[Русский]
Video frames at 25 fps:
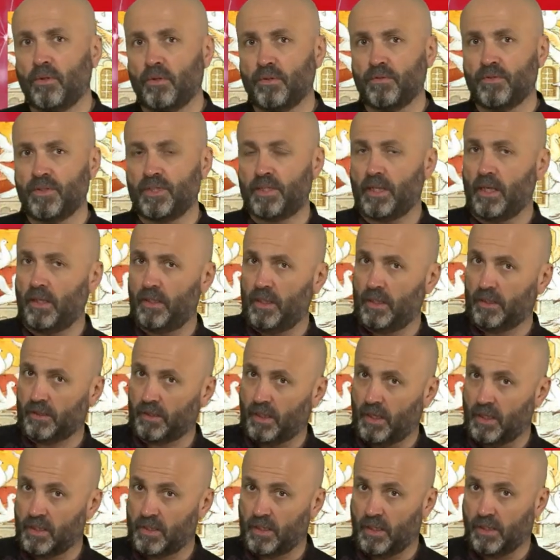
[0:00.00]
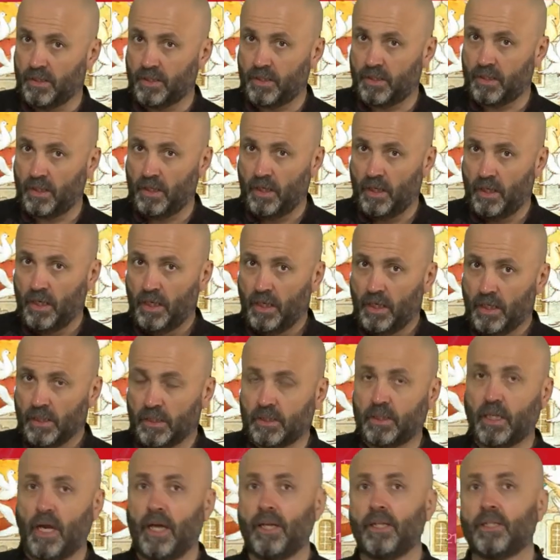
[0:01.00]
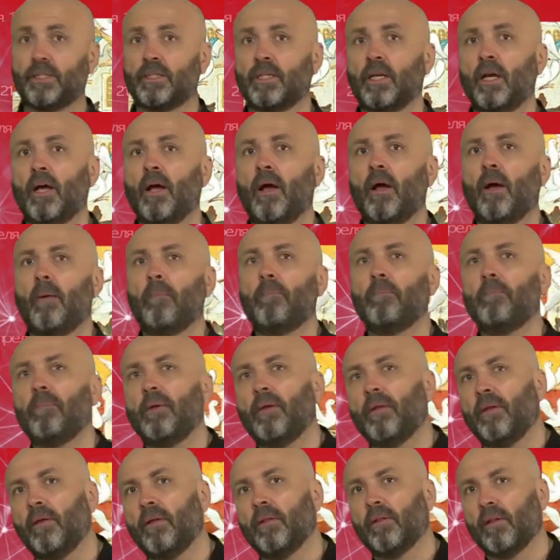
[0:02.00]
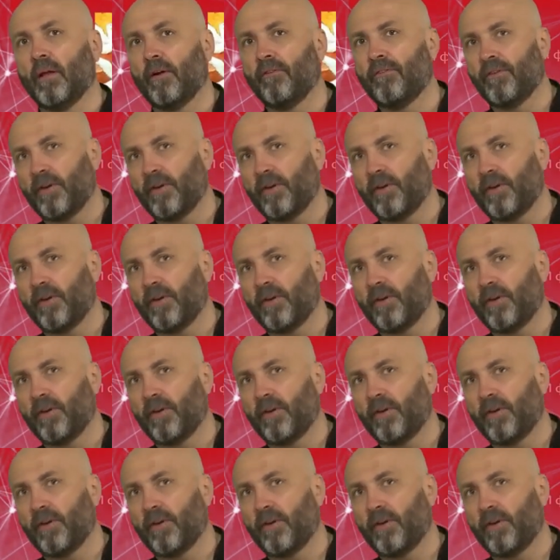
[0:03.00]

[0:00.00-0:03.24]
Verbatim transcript: но он взял и отказался. Старец мирил